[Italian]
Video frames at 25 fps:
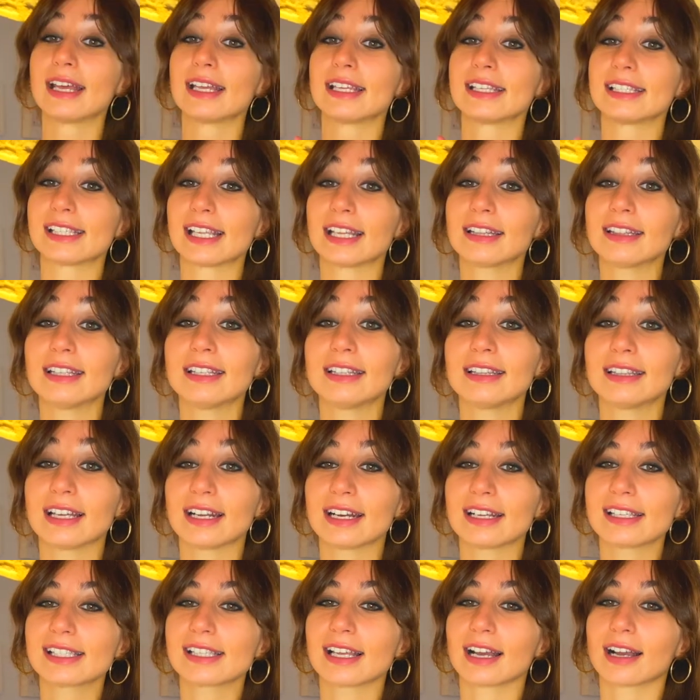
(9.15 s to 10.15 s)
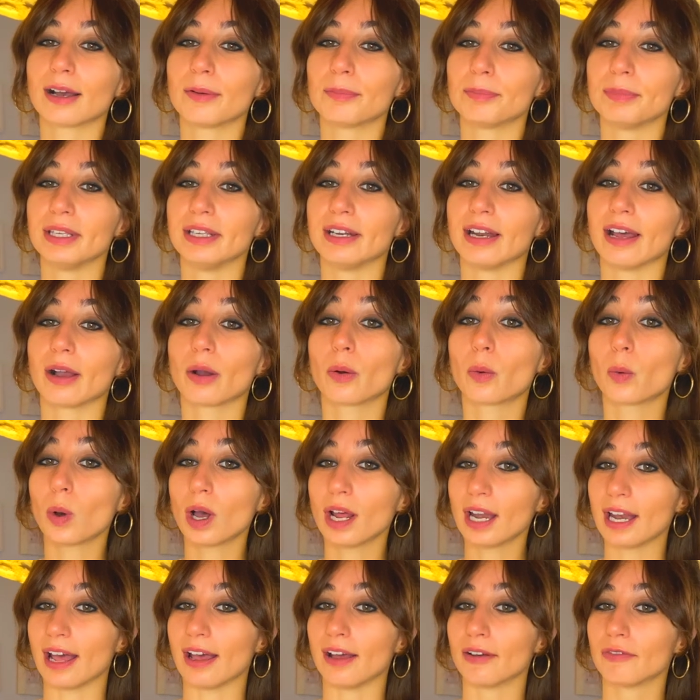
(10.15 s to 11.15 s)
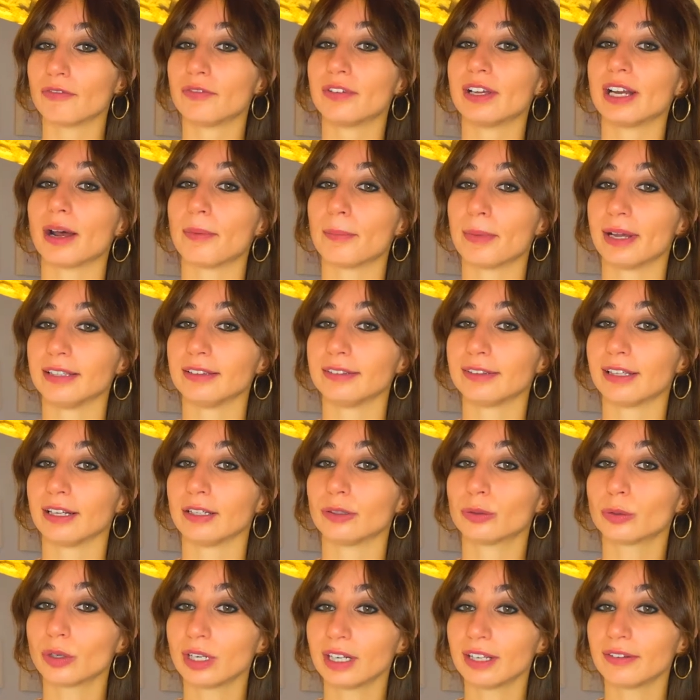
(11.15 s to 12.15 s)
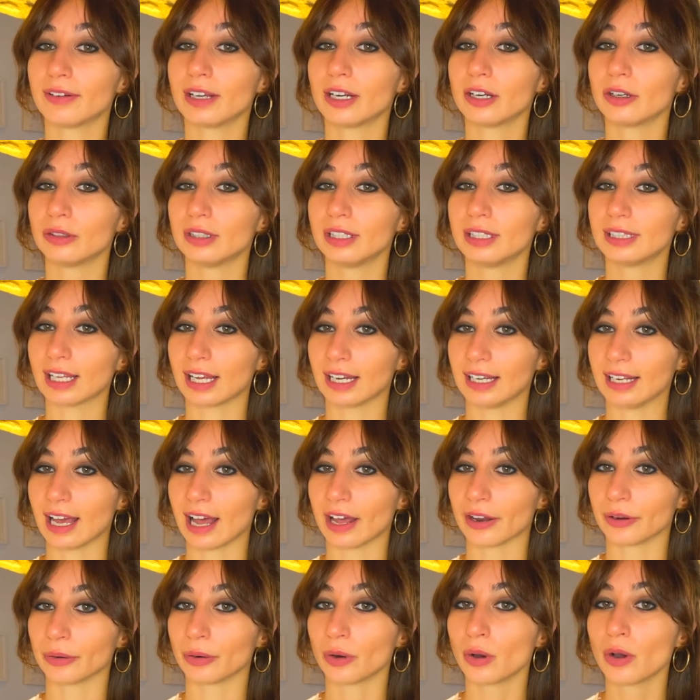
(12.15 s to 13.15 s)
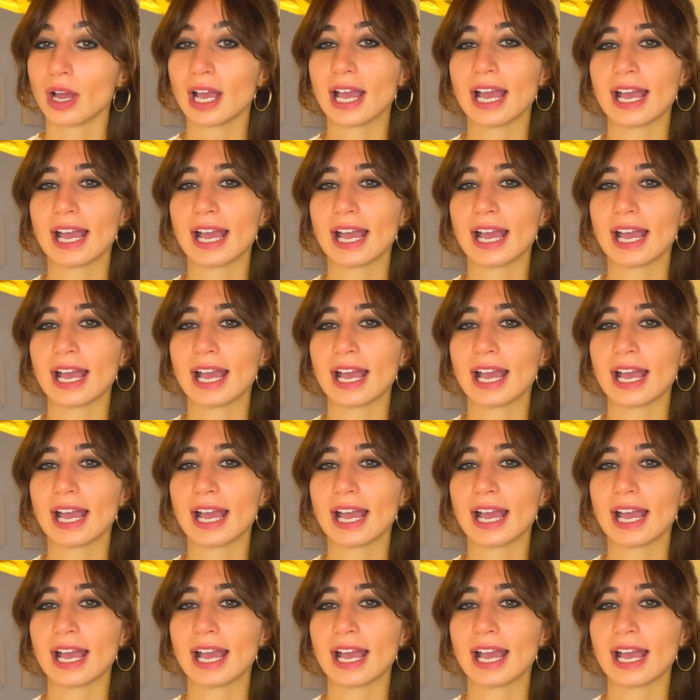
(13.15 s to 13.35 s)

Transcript: Se ti interessa capire qual è veramente il tuo livello di italiano